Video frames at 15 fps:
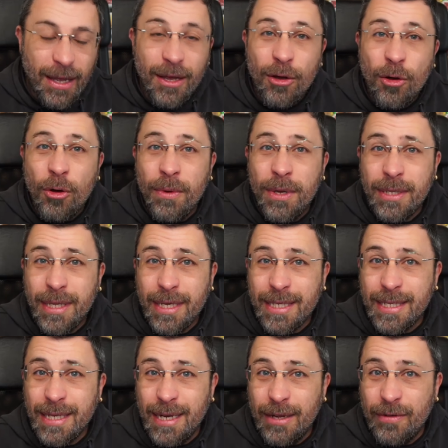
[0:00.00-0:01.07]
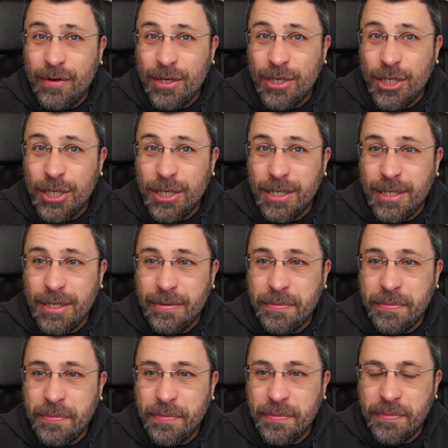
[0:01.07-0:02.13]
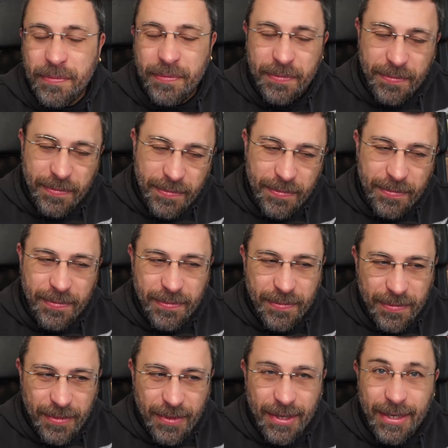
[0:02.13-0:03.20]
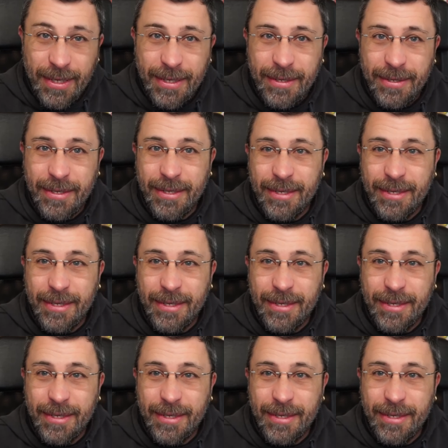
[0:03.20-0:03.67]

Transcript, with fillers: come il tax alla francese. Eh?